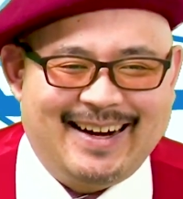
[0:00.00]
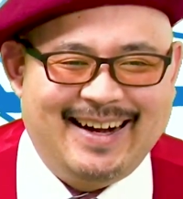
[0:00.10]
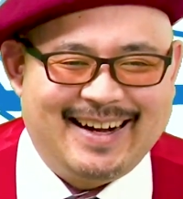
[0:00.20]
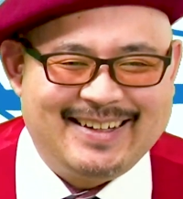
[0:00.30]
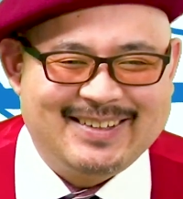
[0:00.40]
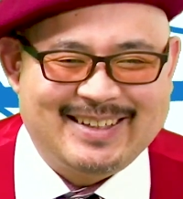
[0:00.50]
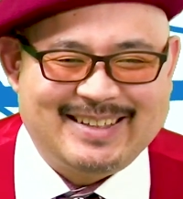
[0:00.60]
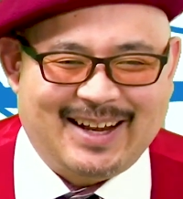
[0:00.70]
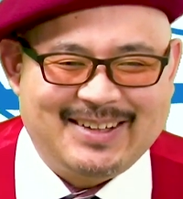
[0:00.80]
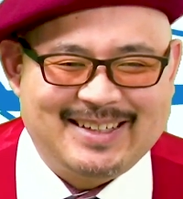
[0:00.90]
あ、寄ってき
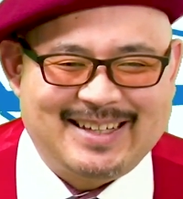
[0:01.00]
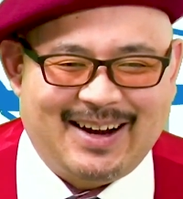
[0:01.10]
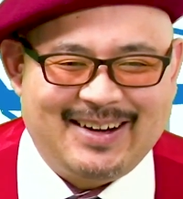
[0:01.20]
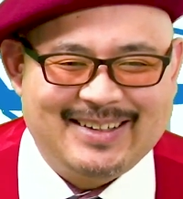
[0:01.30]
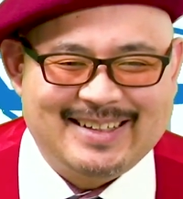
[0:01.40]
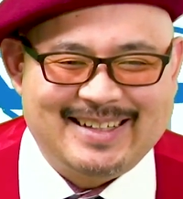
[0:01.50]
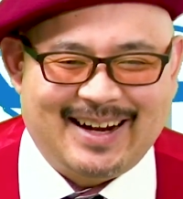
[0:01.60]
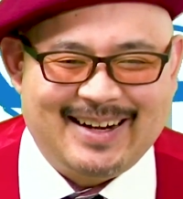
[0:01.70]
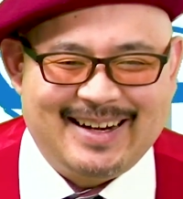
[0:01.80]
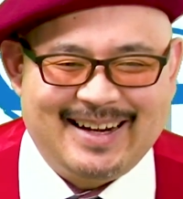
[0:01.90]
た寄ってきた寄ってきた、
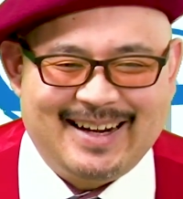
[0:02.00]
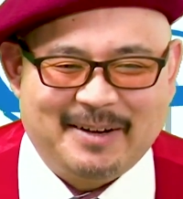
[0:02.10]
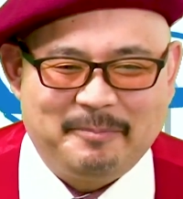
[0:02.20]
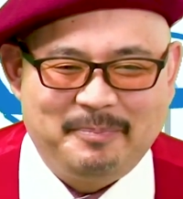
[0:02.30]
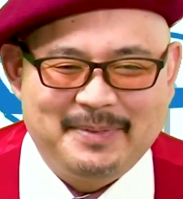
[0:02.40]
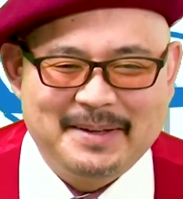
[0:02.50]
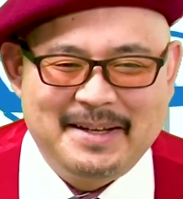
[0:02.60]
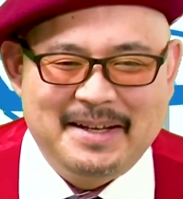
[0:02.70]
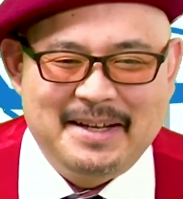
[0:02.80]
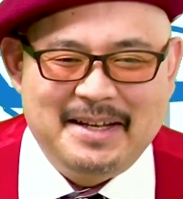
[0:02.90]
あ、いい
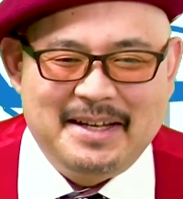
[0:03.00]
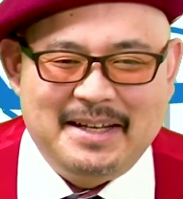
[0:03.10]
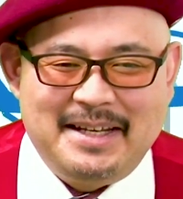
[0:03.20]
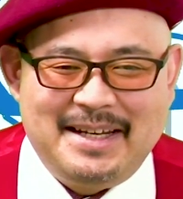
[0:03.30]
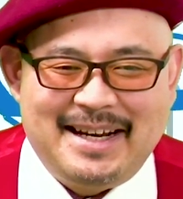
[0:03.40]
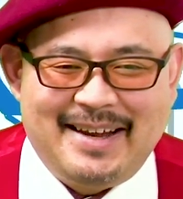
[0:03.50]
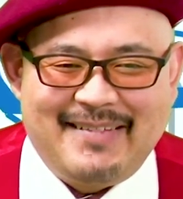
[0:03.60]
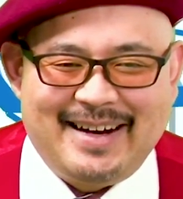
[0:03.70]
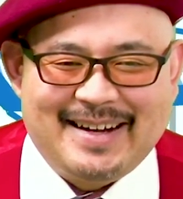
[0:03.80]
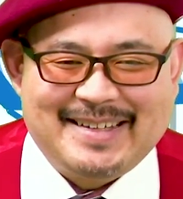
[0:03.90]
ね
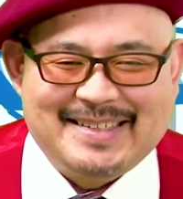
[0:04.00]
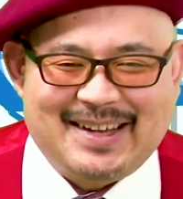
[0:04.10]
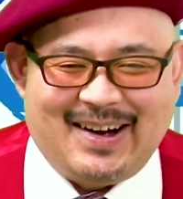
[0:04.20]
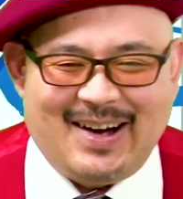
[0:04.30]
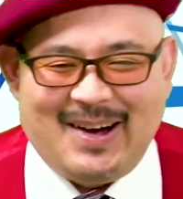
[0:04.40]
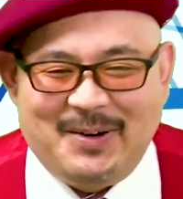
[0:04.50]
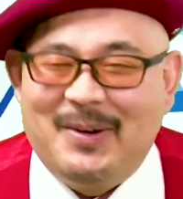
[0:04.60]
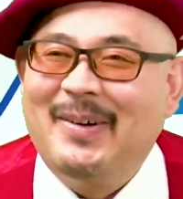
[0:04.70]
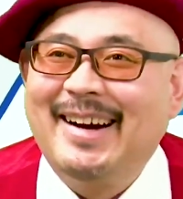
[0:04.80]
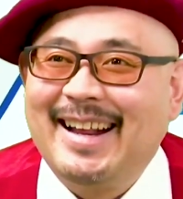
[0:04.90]
マイナックス、あ、
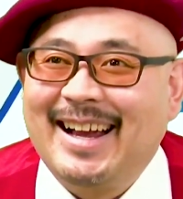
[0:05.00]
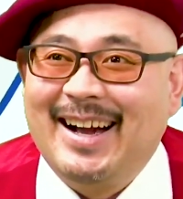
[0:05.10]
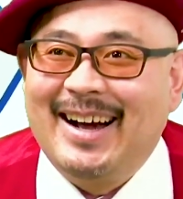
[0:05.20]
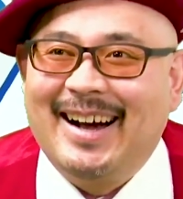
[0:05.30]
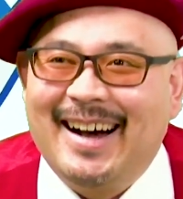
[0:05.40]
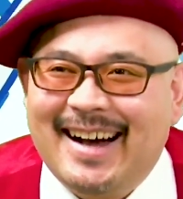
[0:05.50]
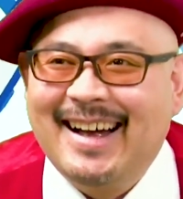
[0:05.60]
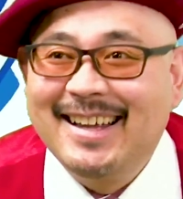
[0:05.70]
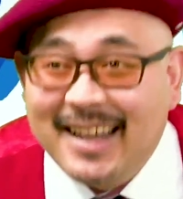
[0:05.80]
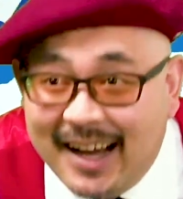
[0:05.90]
離れた、あ、
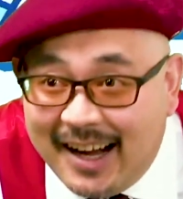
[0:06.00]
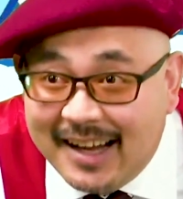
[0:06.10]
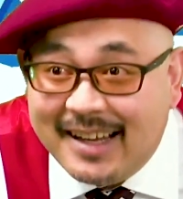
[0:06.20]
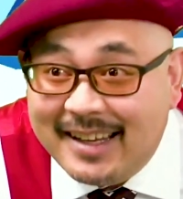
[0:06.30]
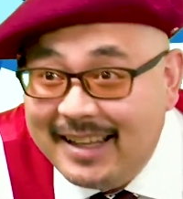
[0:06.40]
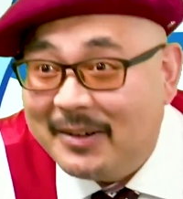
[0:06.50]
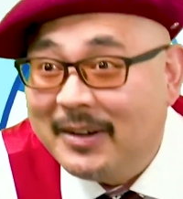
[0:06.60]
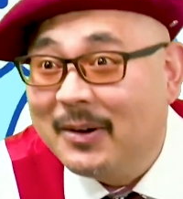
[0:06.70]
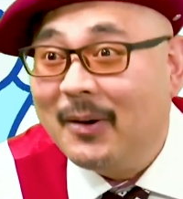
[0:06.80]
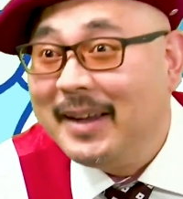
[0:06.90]
いい子いい
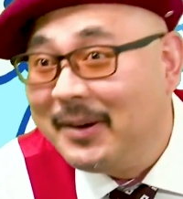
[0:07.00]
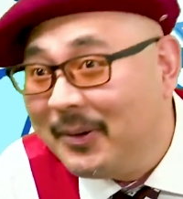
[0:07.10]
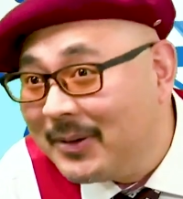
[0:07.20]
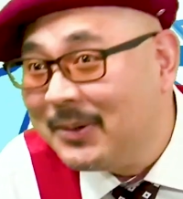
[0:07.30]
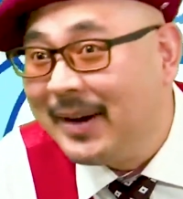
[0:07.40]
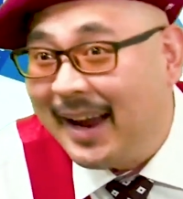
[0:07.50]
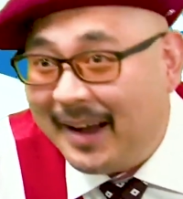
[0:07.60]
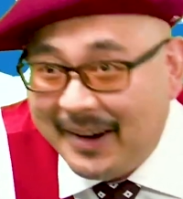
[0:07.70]
子いい子、どこね